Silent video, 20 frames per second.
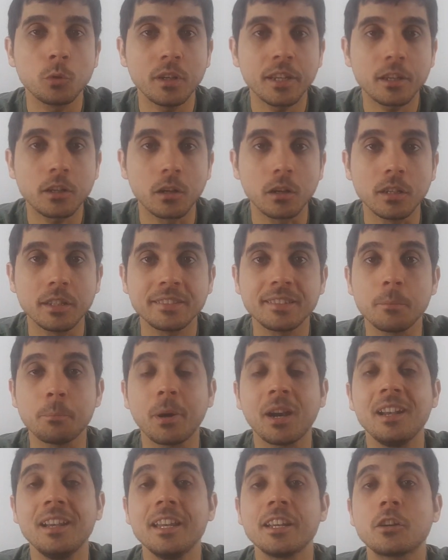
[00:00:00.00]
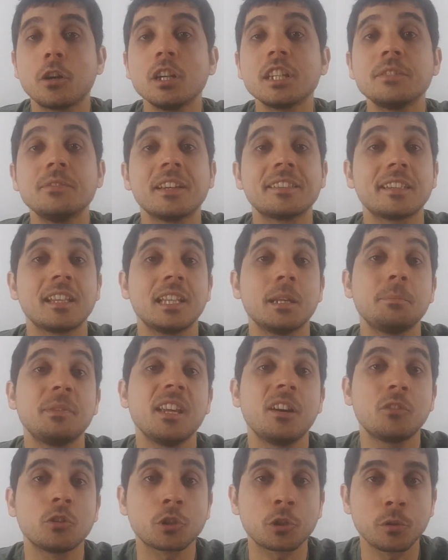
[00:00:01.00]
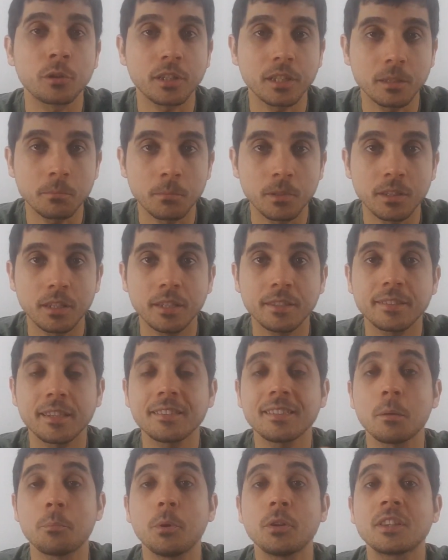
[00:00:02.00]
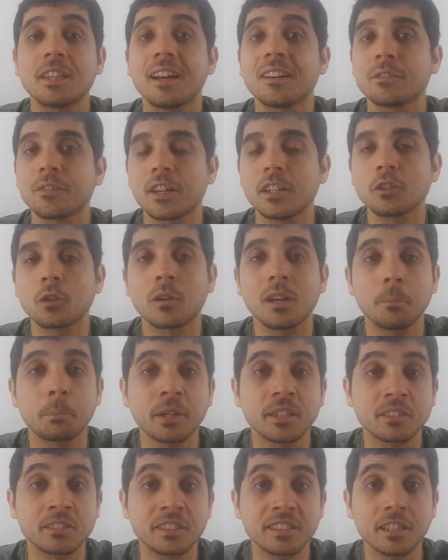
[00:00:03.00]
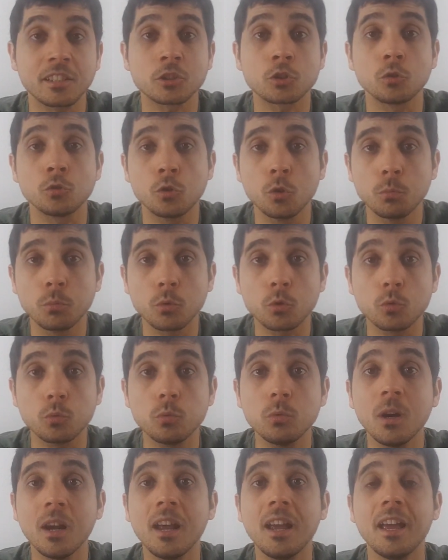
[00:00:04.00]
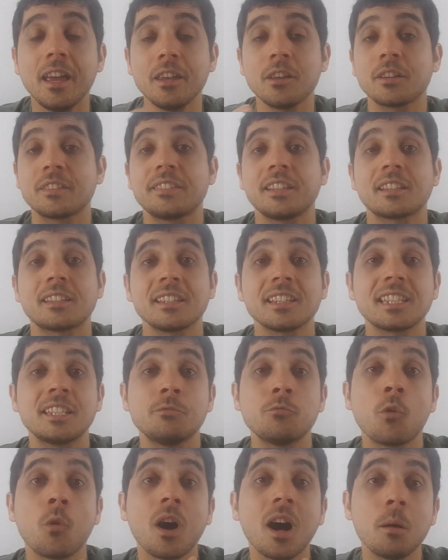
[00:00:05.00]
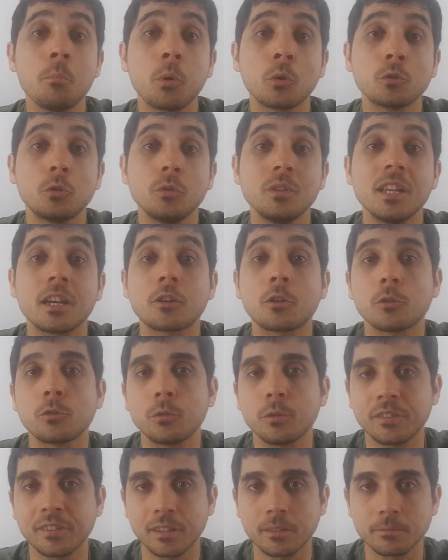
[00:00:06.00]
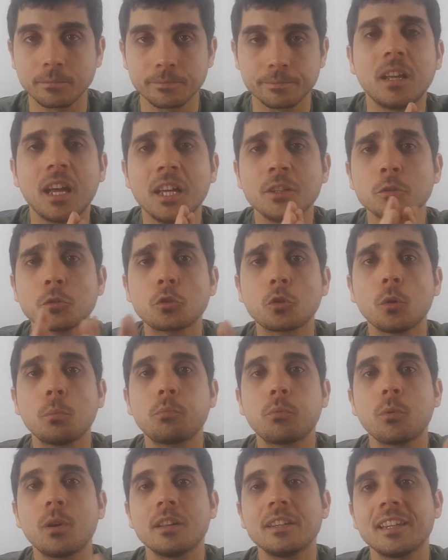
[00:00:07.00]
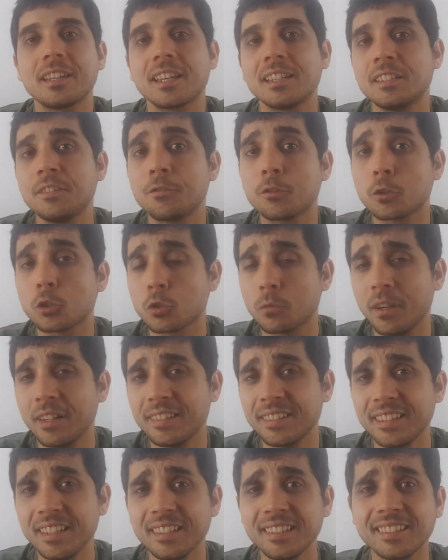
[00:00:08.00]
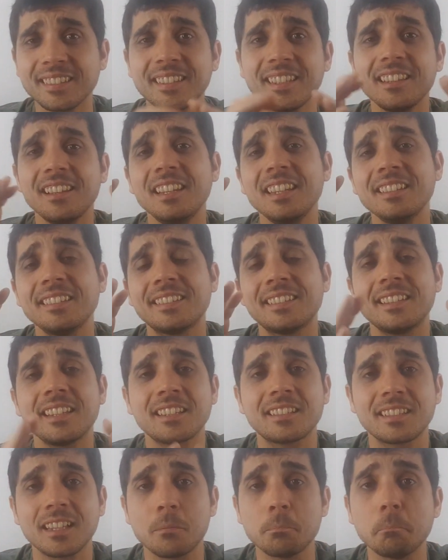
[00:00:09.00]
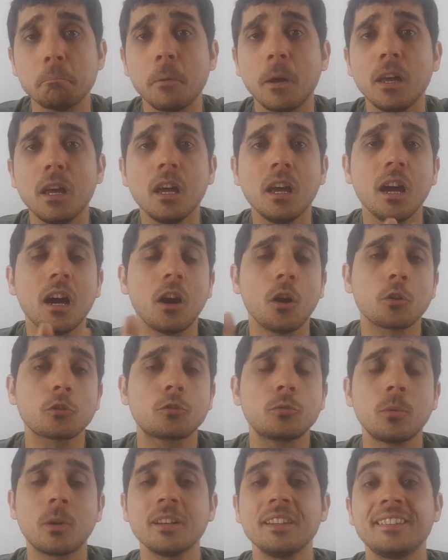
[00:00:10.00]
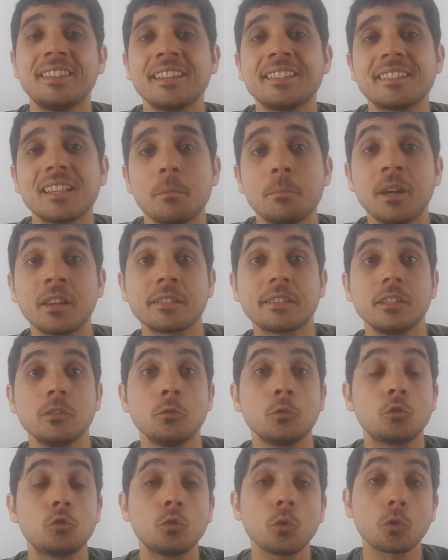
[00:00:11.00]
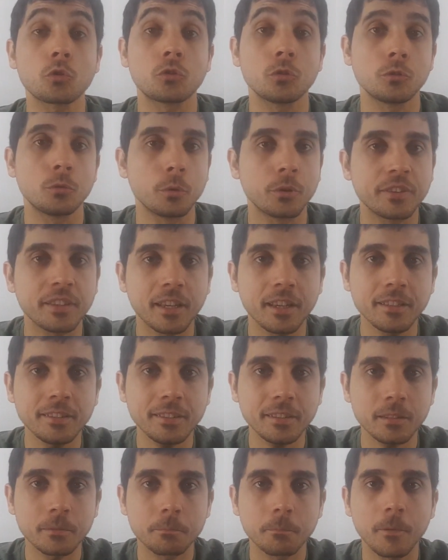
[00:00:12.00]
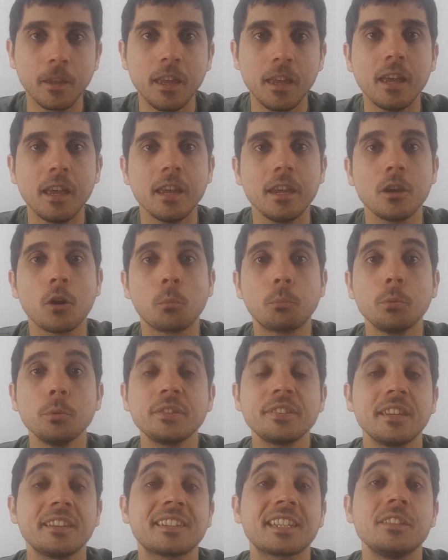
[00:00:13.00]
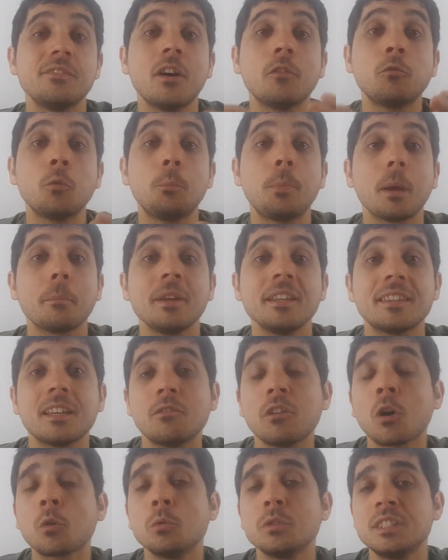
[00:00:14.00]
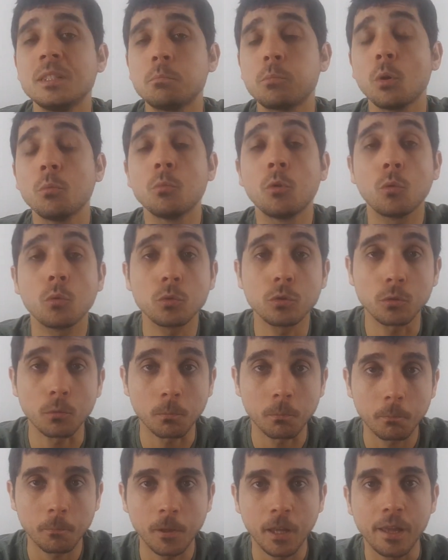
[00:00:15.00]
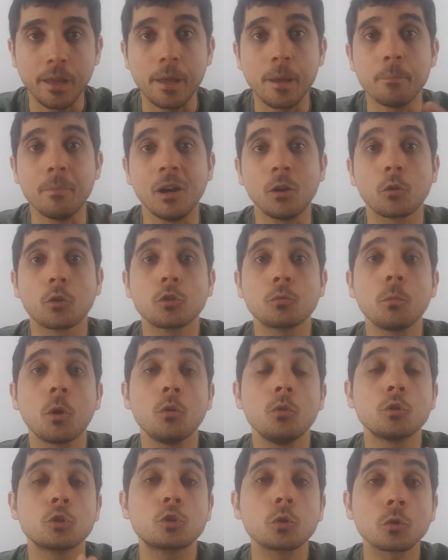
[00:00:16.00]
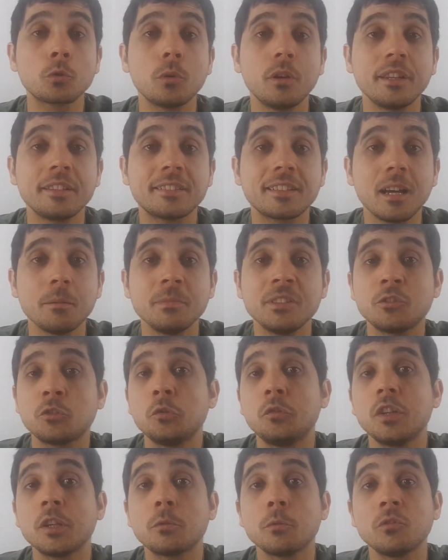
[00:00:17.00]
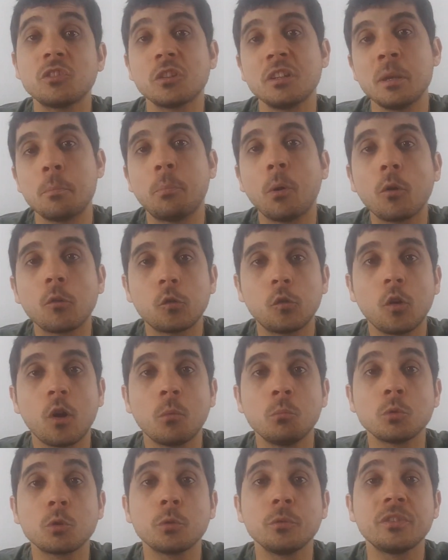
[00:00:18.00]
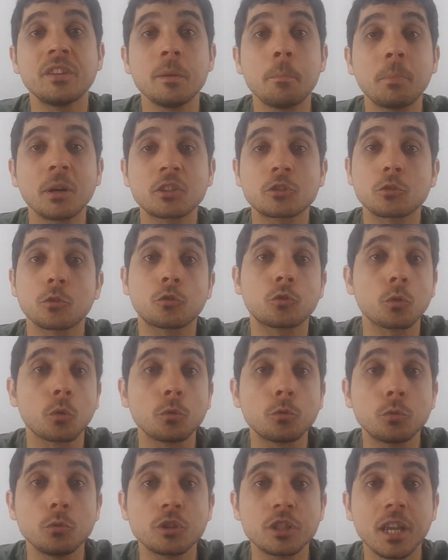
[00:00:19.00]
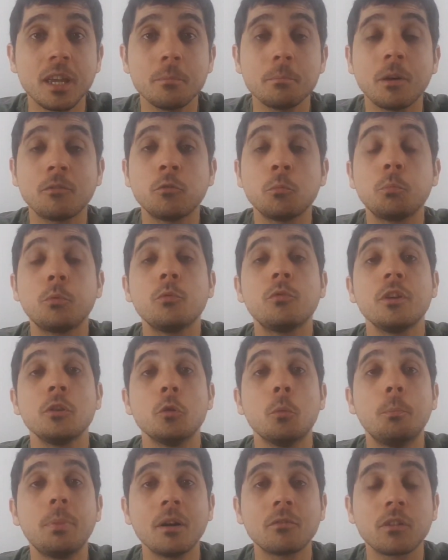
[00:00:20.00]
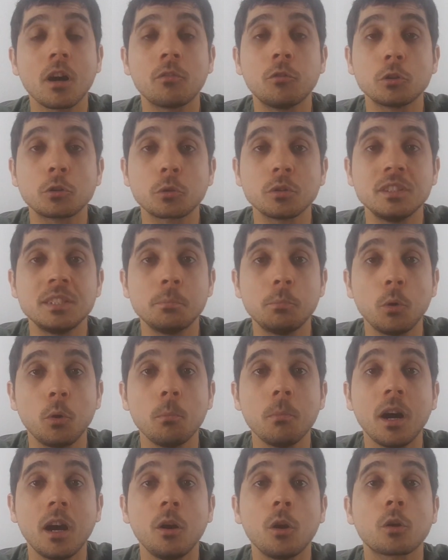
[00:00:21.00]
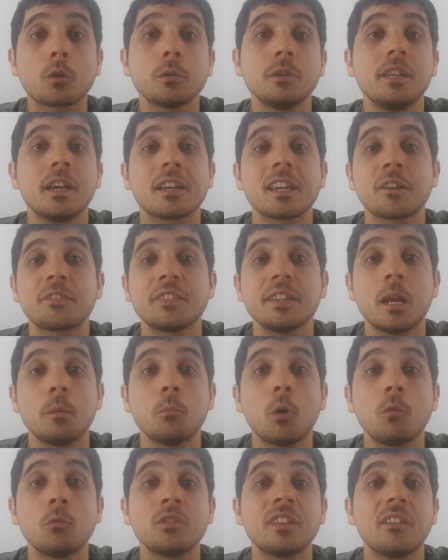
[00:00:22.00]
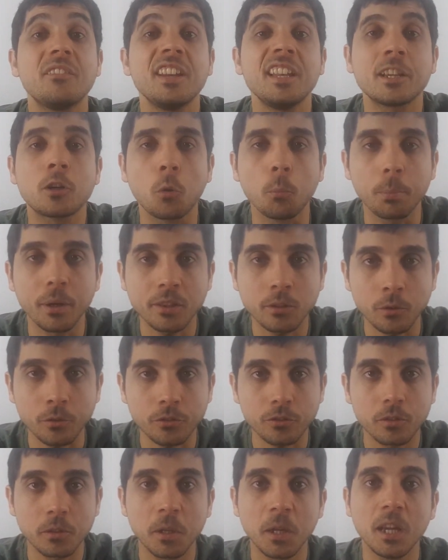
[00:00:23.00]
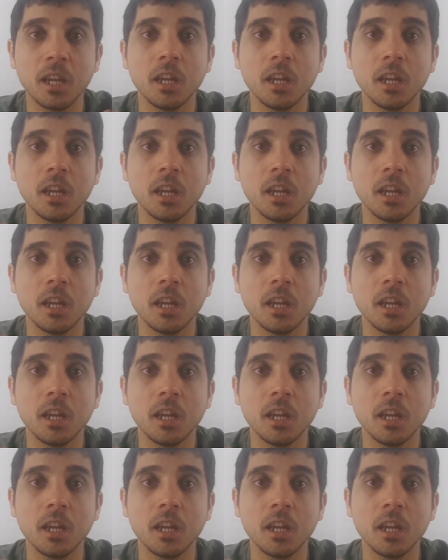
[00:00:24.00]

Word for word: de l'école. Et c'est pas l'école qui va s'adapter à votre rythme. Et ça, ça peut être un frein dans l'apprentissage de beaucoup et un certain qui vont abandonner à cause de ça. Un autre point négatif que je vois ici, c'est les examens. Alors souvent, les examens, c'est une source de stress, et en plus, c'est ce qui va vous permettre d'avoir le diplôme ou non. Malheureusement, le jour de l'examen, il suffit que vous ne soyez pas en forme ou que vous n'ayez pas de chance sur le sujet, bah, vous pouvez ne pas avoir votre diplôme alors que derrière, finalement, vous avez les compétences.